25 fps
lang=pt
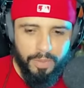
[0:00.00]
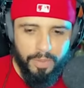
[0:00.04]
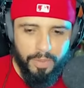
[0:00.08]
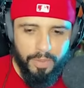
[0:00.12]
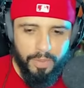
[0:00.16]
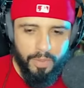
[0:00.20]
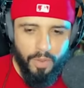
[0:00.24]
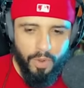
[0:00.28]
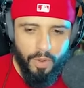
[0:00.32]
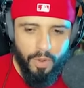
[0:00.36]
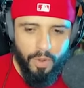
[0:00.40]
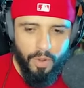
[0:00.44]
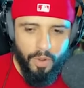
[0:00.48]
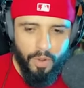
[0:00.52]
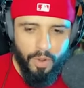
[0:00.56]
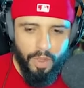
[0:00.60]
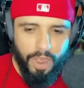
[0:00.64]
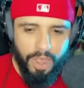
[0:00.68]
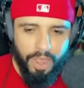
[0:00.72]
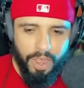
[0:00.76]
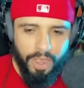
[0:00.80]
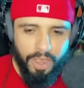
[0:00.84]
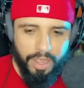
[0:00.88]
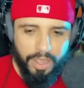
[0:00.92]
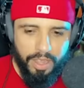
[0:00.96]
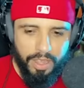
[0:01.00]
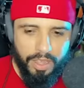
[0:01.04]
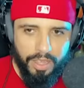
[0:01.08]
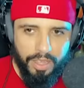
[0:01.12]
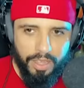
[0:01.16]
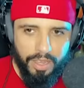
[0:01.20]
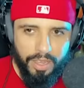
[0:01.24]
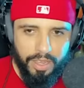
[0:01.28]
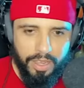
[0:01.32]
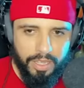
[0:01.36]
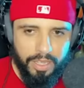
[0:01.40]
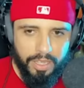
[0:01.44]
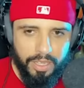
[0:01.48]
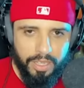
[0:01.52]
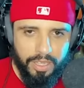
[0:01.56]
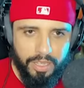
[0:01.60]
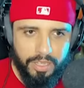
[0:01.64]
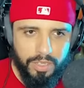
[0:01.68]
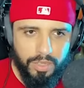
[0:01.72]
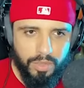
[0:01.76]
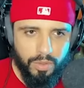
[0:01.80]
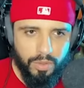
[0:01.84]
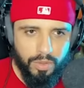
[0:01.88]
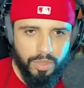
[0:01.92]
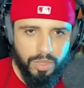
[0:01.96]
Boa!
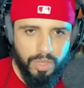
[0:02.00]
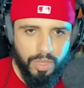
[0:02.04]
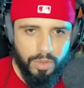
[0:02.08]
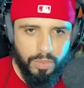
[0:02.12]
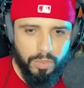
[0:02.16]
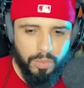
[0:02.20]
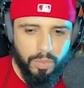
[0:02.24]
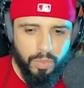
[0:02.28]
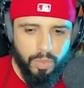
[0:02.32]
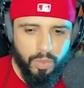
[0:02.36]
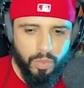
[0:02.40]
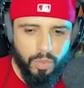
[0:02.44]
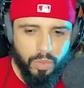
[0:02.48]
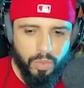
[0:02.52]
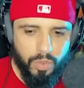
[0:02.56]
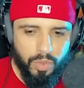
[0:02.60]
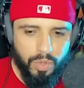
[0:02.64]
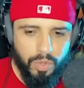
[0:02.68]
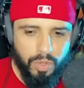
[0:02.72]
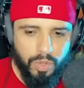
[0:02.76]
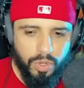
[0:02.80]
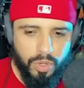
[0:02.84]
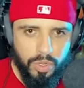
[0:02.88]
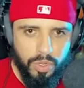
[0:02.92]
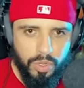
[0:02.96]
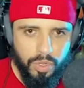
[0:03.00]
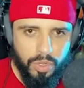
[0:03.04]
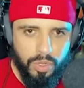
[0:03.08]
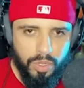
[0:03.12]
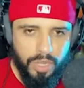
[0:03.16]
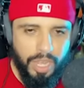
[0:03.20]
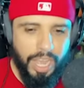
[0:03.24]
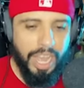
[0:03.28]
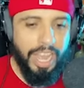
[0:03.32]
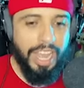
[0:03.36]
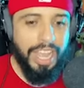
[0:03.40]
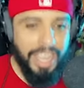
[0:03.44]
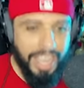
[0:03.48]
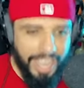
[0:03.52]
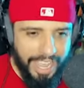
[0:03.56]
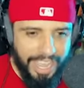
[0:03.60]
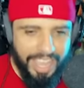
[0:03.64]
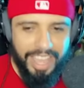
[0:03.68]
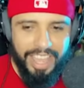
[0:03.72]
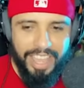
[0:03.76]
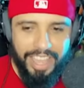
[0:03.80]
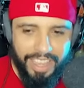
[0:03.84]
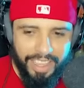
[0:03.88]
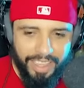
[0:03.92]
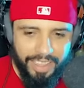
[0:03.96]
Esse do tambor. Aê!